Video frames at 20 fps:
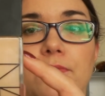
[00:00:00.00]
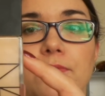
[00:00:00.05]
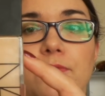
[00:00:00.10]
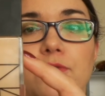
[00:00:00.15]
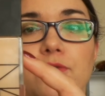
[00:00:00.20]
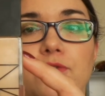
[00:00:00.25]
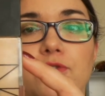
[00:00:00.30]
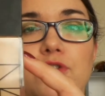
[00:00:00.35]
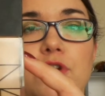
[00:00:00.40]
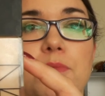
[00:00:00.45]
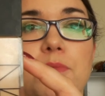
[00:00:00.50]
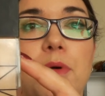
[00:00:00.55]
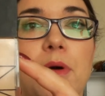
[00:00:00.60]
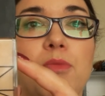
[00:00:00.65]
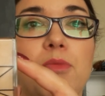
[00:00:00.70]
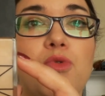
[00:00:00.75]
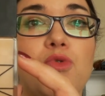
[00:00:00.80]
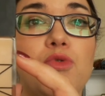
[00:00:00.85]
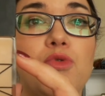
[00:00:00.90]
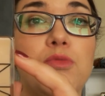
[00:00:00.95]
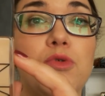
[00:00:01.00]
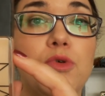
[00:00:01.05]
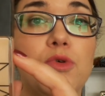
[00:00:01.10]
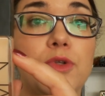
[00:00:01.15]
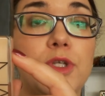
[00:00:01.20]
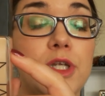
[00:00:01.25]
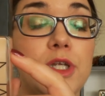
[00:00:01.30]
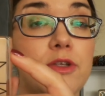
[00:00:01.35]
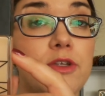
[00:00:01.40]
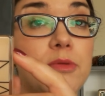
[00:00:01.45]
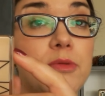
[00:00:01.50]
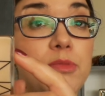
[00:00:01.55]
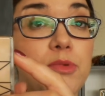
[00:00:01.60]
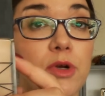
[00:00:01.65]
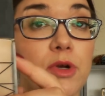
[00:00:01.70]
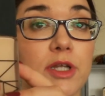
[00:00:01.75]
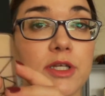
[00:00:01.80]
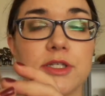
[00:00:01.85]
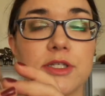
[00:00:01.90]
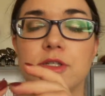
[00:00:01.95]
Non, je ne l'ai pas beaucoup, beaucoup utilisé
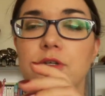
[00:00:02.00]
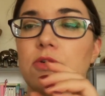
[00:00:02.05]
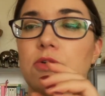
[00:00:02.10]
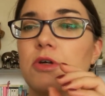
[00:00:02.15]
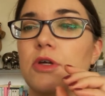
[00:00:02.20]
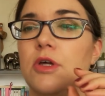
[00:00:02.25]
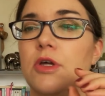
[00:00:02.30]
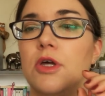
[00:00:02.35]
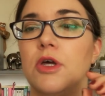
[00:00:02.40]
pour l'instant.